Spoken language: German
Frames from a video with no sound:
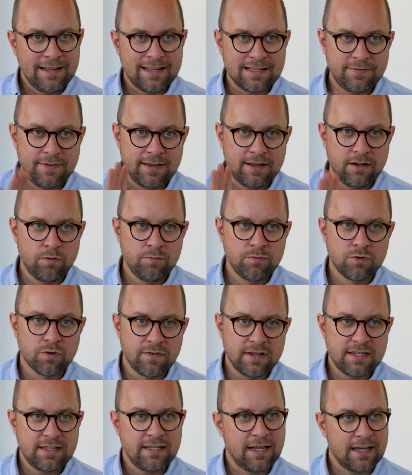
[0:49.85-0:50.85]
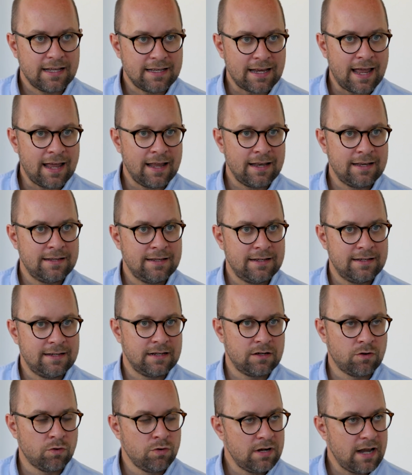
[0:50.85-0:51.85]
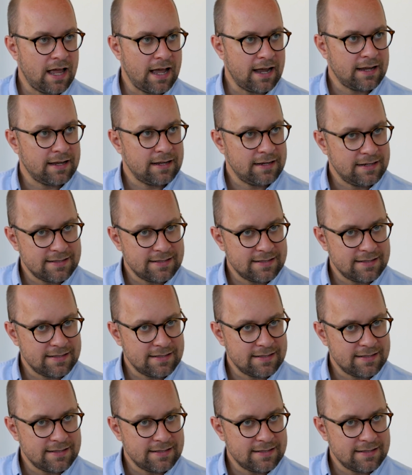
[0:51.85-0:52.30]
Deswegen umso wichtiger, da eine, eine Grundlage,